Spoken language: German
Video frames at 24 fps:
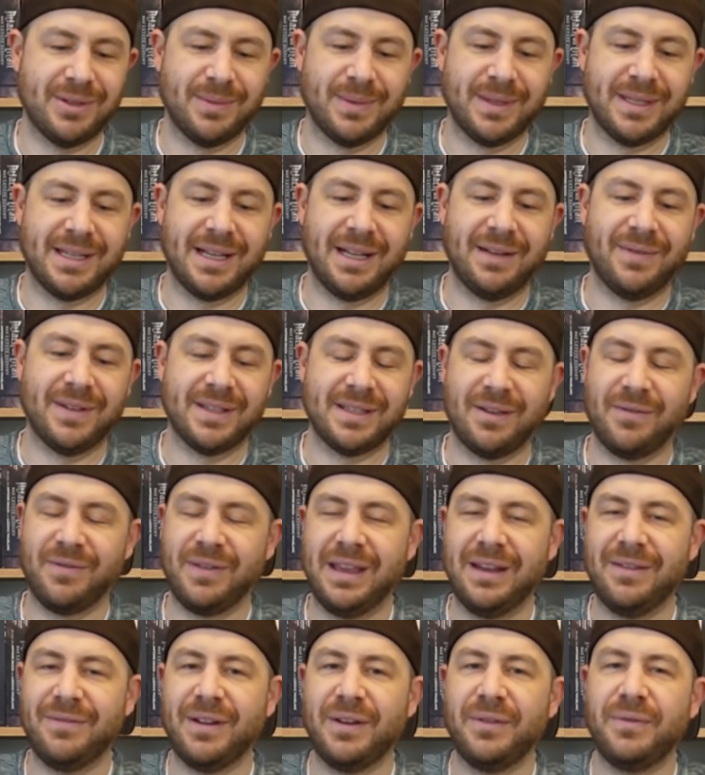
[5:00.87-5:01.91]
so bezahlt, was auf
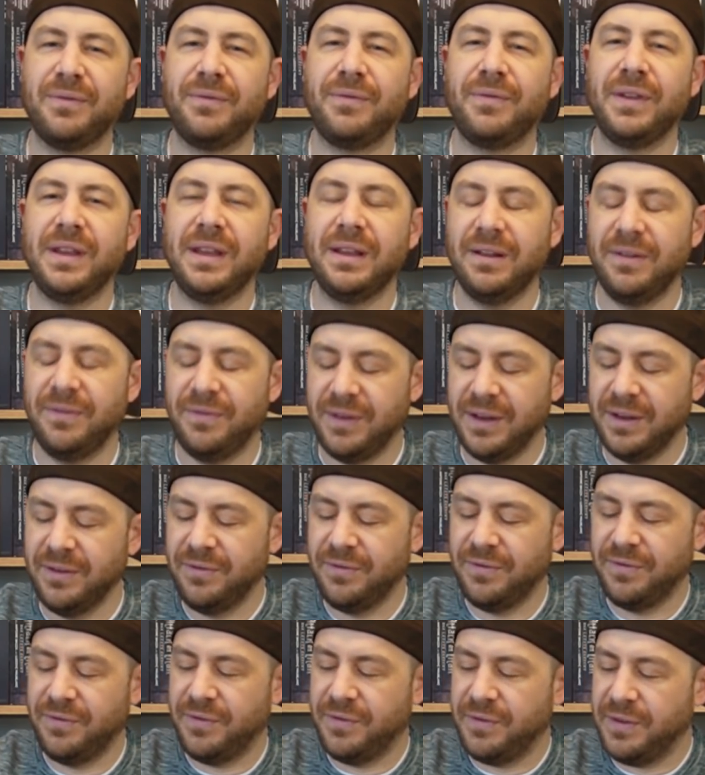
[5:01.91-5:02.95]
jeden Fall viel, viel,
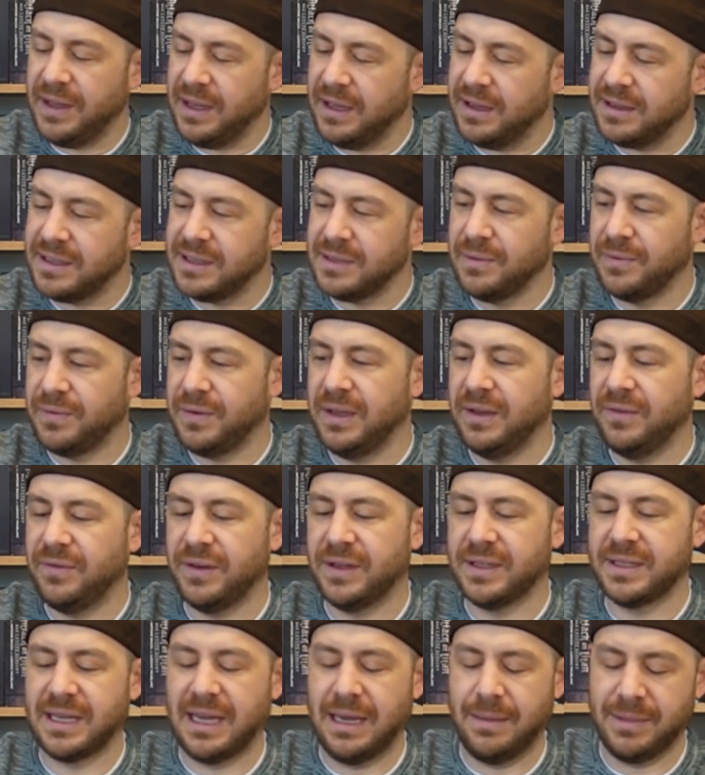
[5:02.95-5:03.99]
viel zu viel für
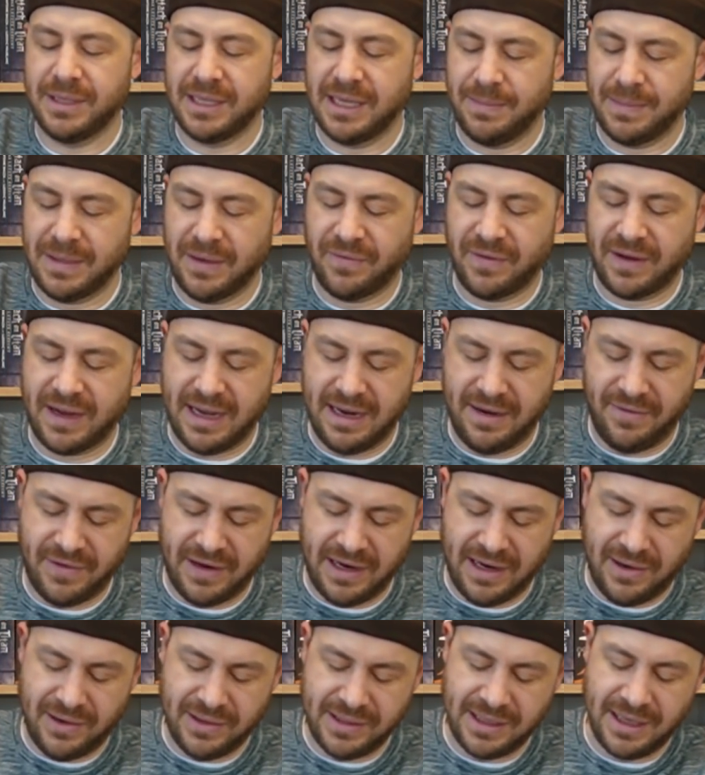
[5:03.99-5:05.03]
das Game. Es gibt auf keinen
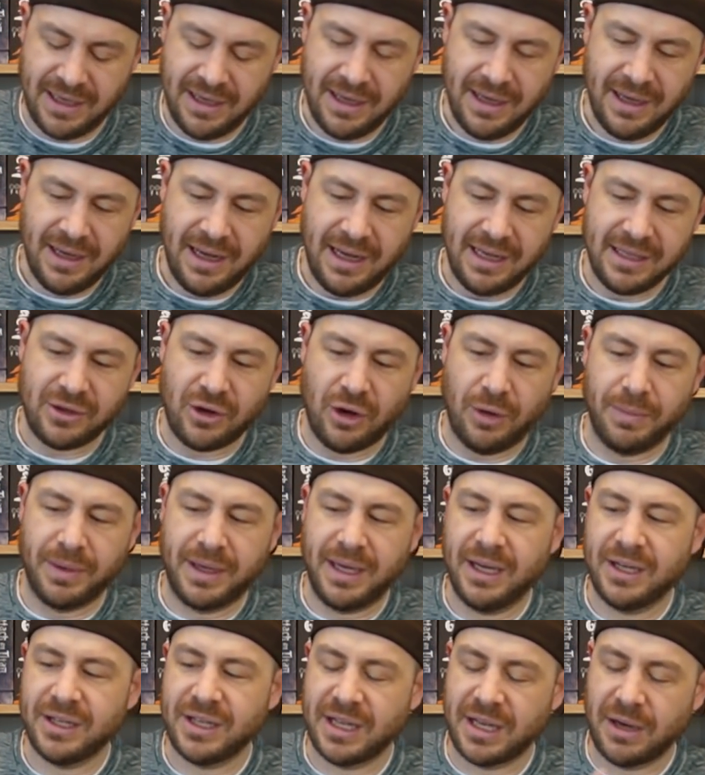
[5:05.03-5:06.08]
Fall aus. Es kommt ein
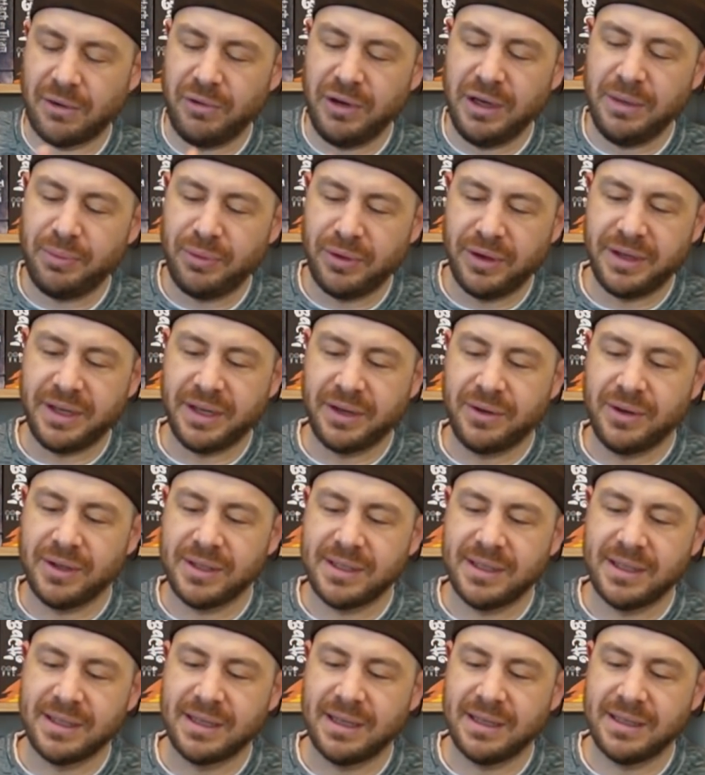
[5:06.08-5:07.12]
Kickstarter Reprint, der
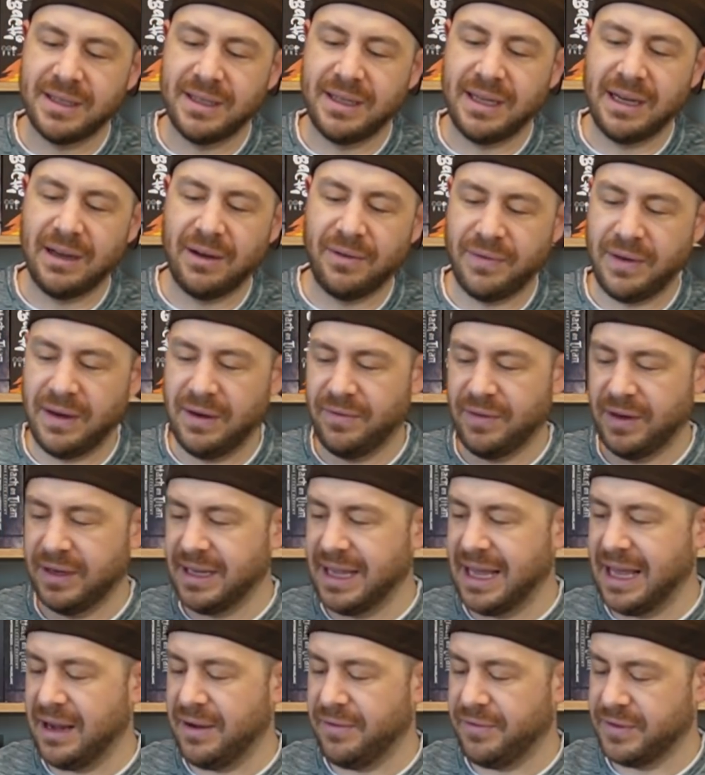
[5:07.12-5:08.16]
kostet das ganze Ding auf jeden Fall
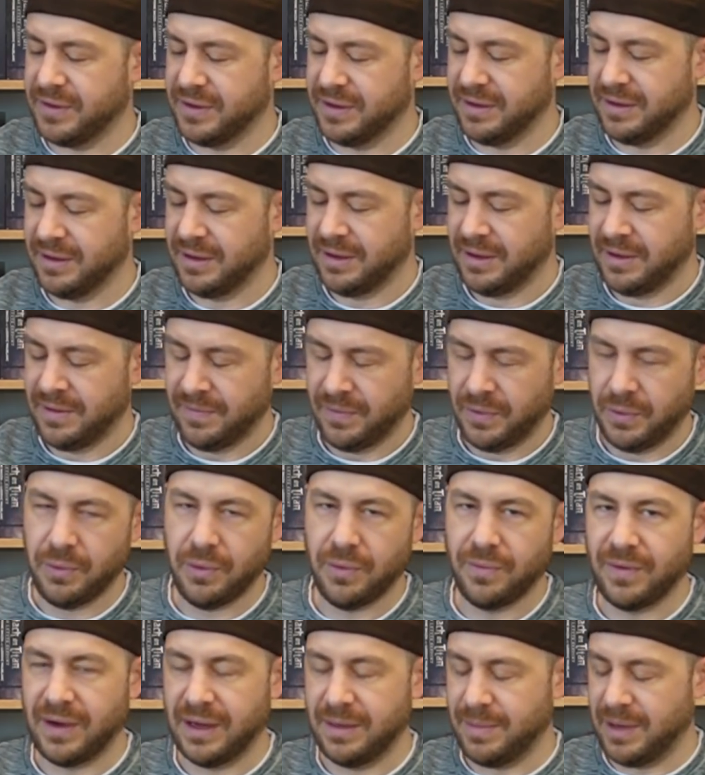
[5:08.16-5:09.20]
die Hälfte.
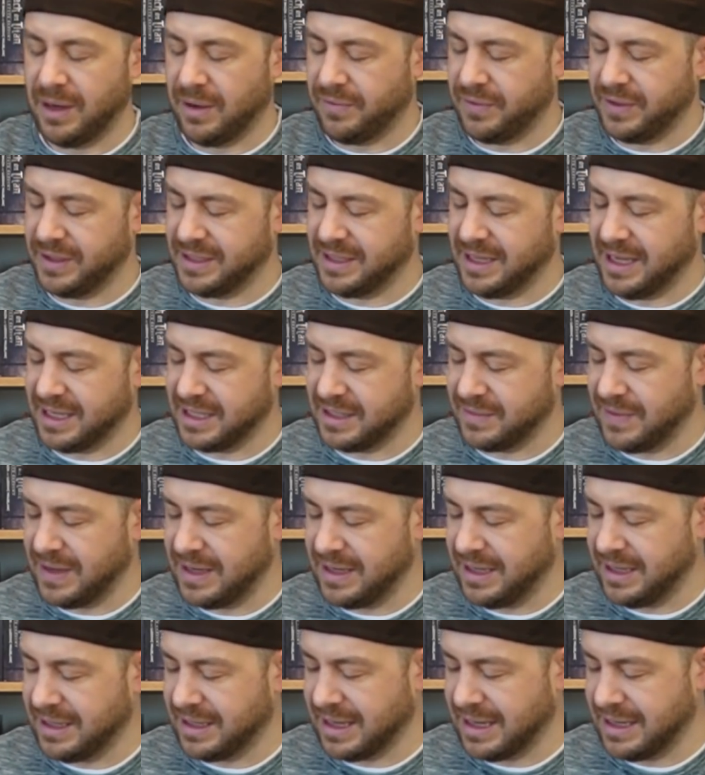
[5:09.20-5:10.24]
Irgendwann im Laufe des Jahres,
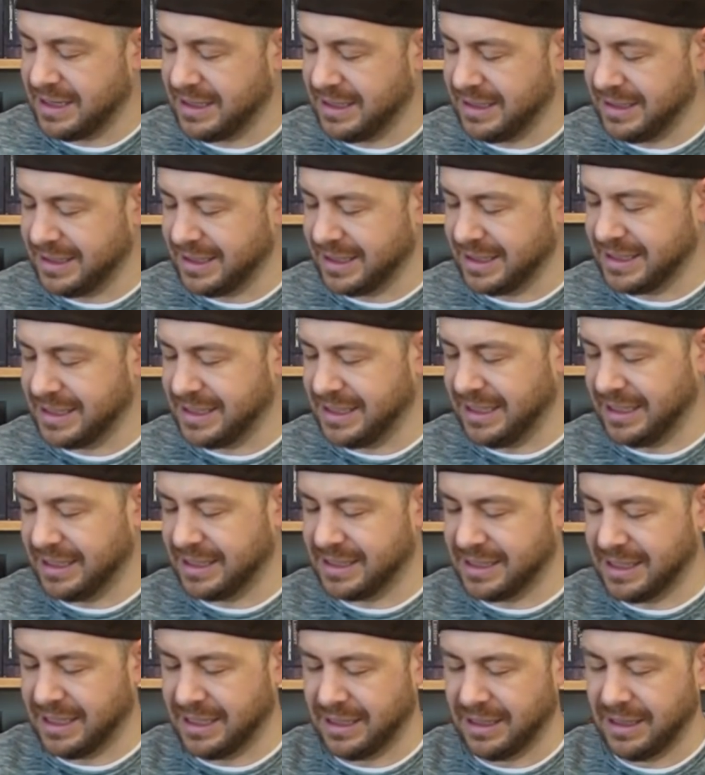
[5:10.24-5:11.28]
wenn ihr daran
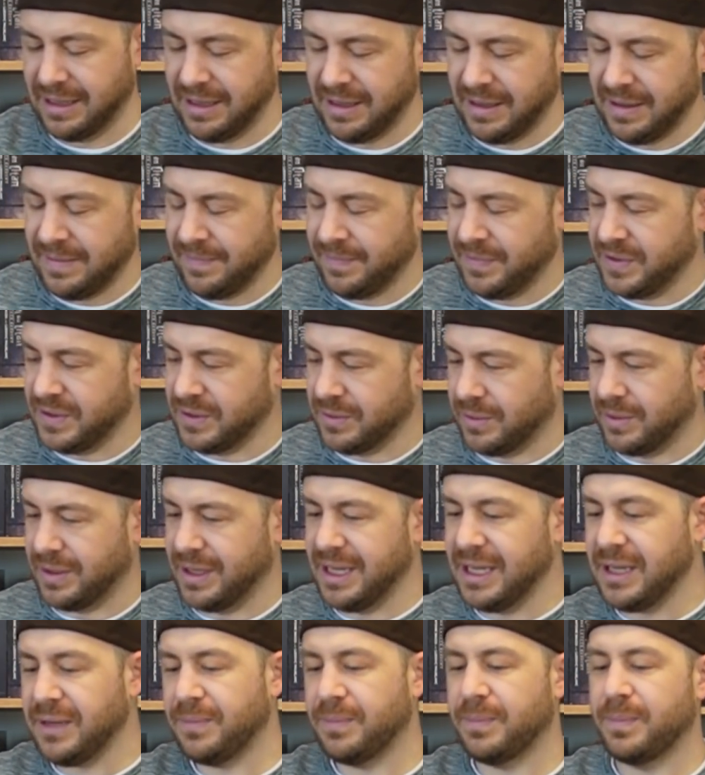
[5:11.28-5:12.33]
interessiert seid. So,
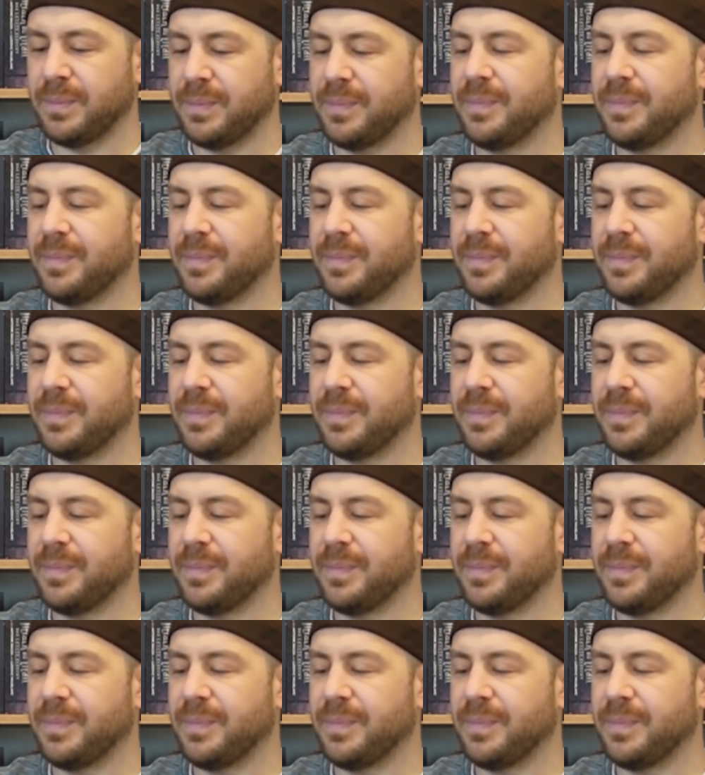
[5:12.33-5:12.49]
ich